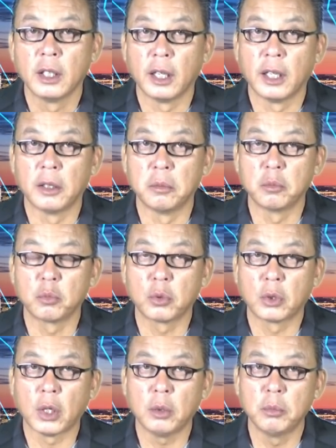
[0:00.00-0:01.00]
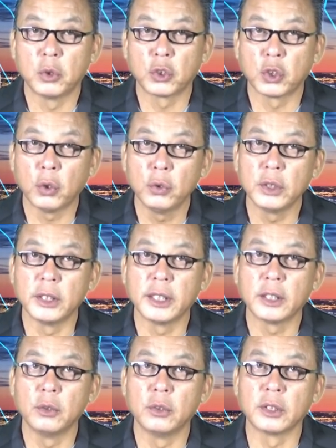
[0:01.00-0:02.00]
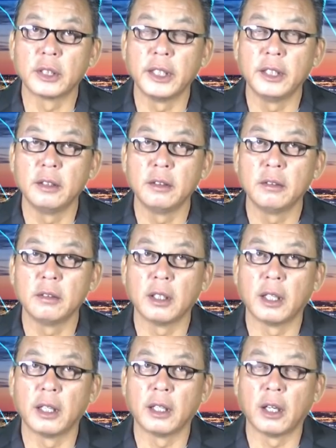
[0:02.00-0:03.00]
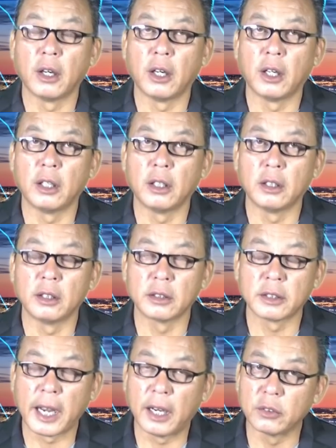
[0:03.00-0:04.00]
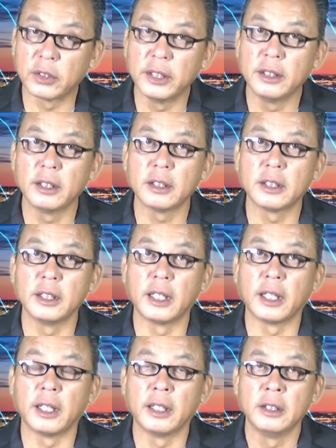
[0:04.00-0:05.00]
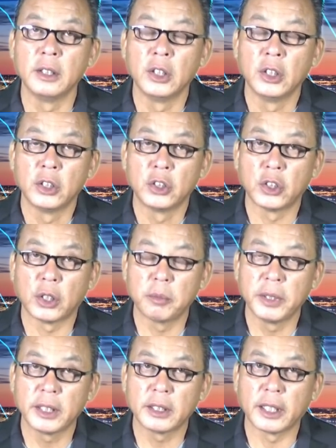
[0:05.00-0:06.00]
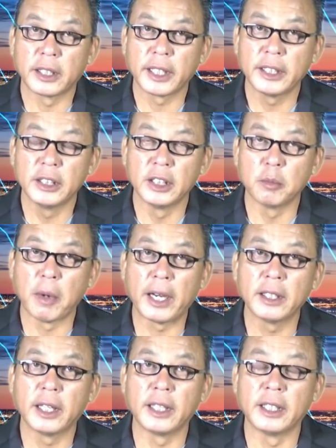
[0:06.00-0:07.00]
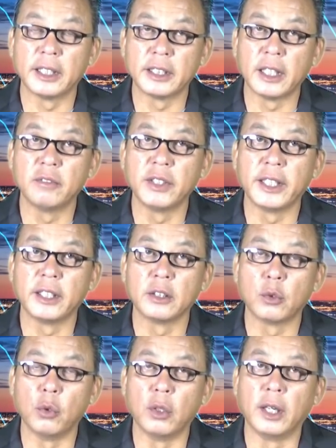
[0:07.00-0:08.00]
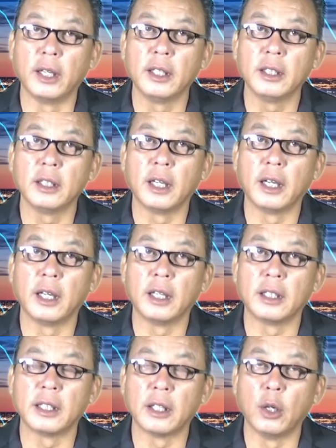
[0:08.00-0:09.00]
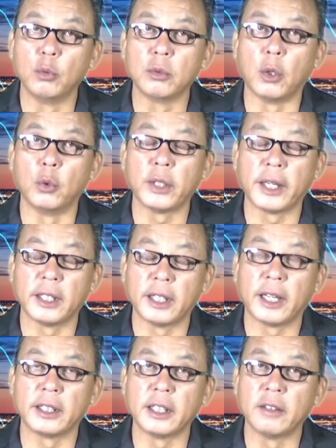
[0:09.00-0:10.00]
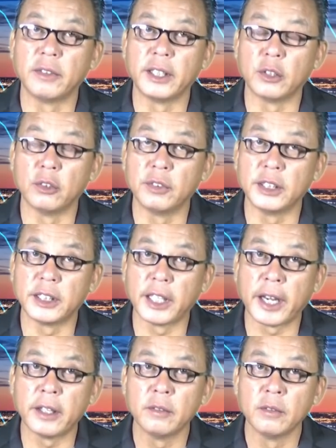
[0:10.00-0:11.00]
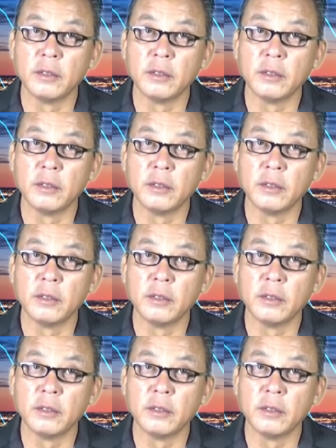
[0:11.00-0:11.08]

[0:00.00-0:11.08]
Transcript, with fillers: à, có một số những cái nguồn tin à, họ ờ, thạo tin á, thì là cho biết rằng cái người bắn này là nhân viên của à, hung thủ này là nhân viên của VTA